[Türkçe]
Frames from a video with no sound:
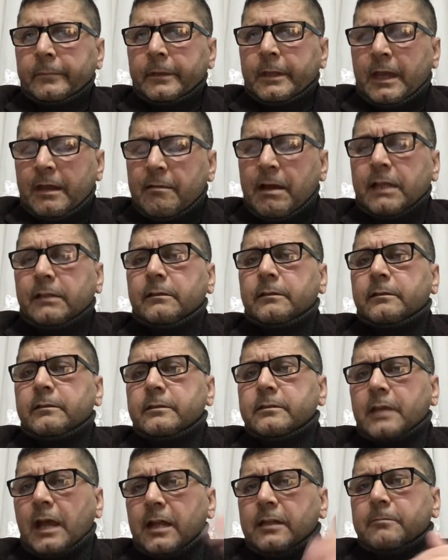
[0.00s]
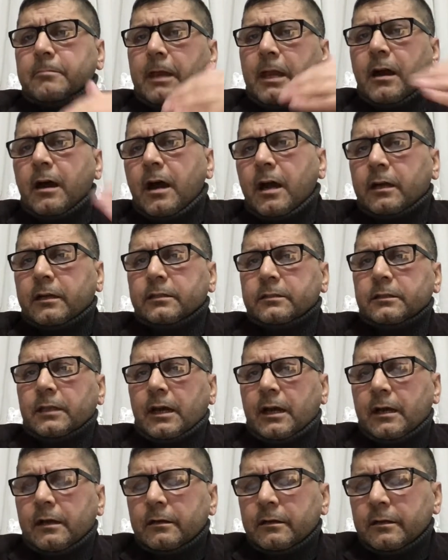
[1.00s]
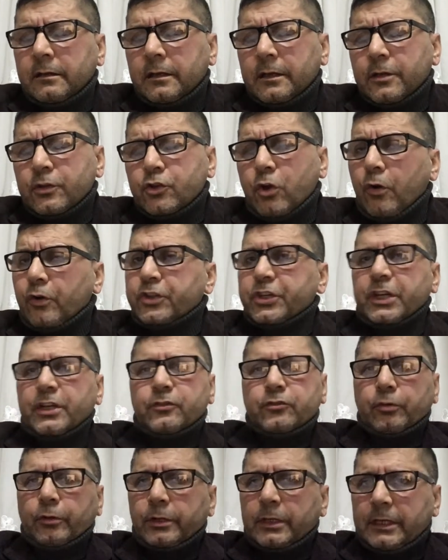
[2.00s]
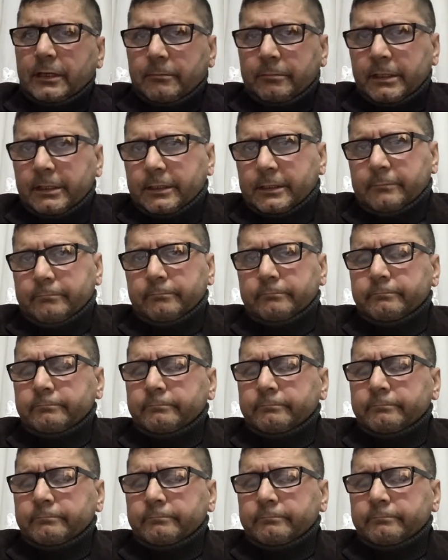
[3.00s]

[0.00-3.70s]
Evet Sadi Bey hakkında çok şey söyleyebilirim.